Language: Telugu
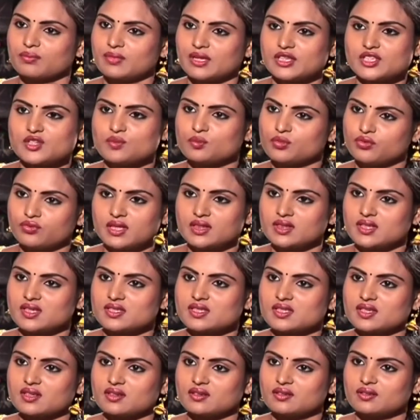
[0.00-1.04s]
మంచి మూవీ
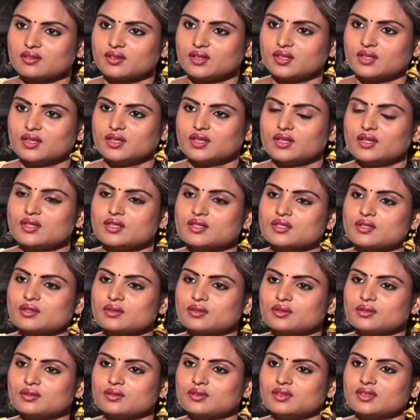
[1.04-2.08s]
తీశారు
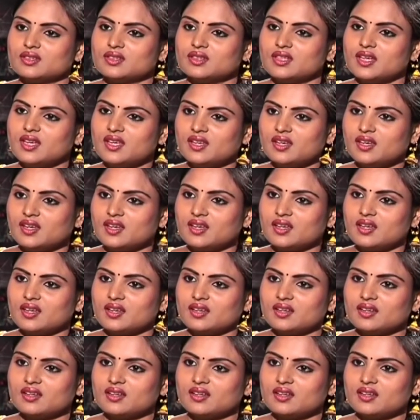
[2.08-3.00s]
సో దీనికి